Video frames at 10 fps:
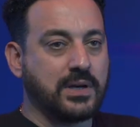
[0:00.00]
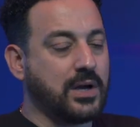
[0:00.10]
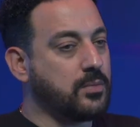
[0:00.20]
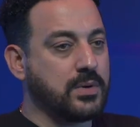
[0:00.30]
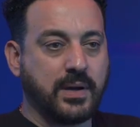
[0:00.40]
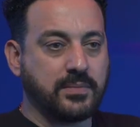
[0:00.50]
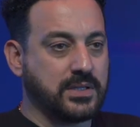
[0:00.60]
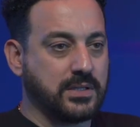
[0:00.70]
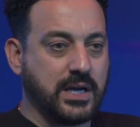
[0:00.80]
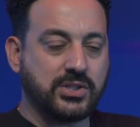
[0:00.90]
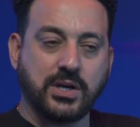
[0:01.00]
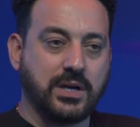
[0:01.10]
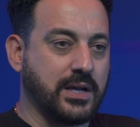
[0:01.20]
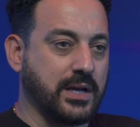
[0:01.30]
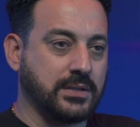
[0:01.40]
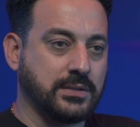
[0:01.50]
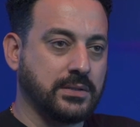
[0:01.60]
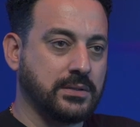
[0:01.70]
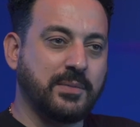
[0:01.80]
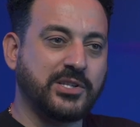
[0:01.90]
بالله عمري ما اعمل كده حاشا لله يعني
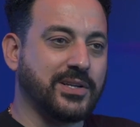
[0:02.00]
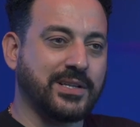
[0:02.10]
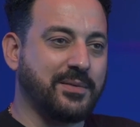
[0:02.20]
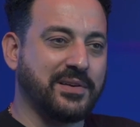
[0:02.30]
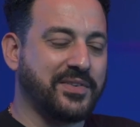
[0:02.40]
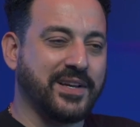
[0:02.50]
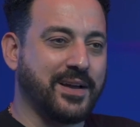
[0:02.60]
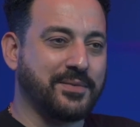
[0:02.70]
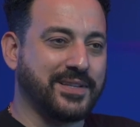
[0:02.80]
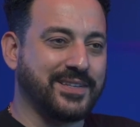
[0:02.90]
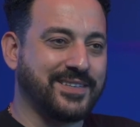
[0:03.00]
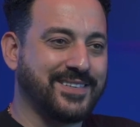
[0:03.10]
ما اعملش اللي اتعمل فيا ابدا